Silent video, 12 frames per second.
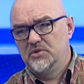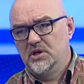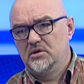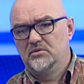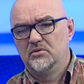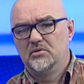
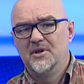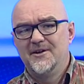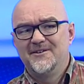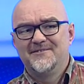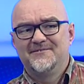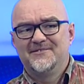да, но
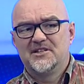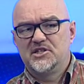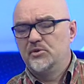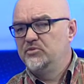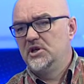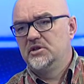на
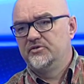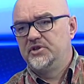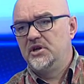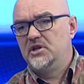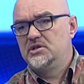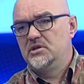самом деле это
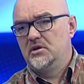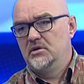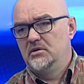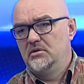вторично